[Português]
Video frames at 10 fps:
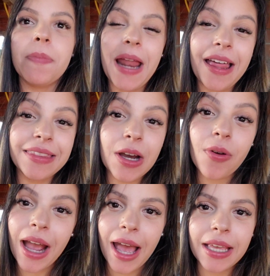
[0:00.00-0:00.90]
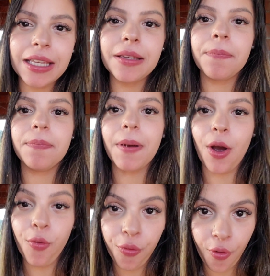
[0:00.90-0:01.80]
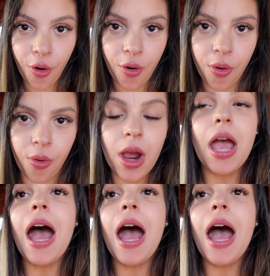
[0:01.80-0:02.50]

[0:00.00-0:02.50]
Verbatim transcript: Pra não cair para o forro.